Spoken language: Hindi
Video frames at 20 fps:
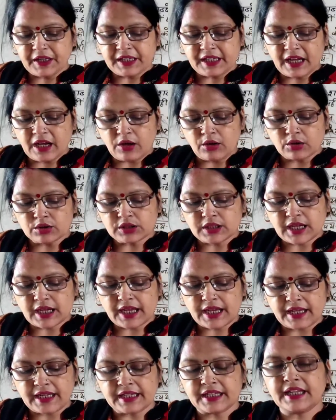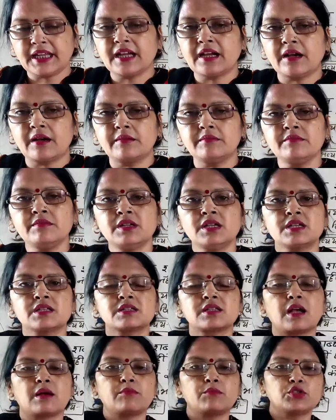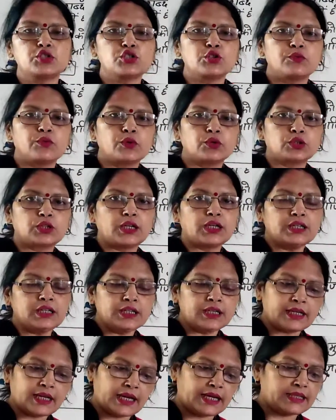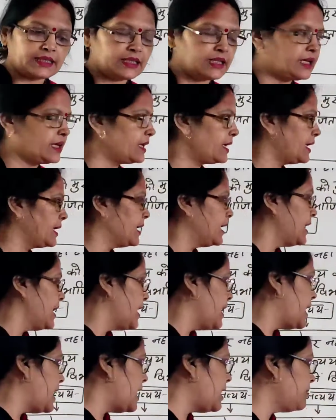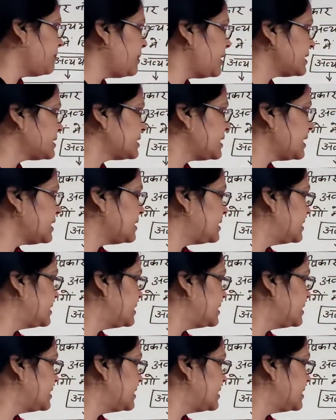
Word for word: फिर क्या होता है इन्हें हम समुच्च बोधक कहते हैं अब आता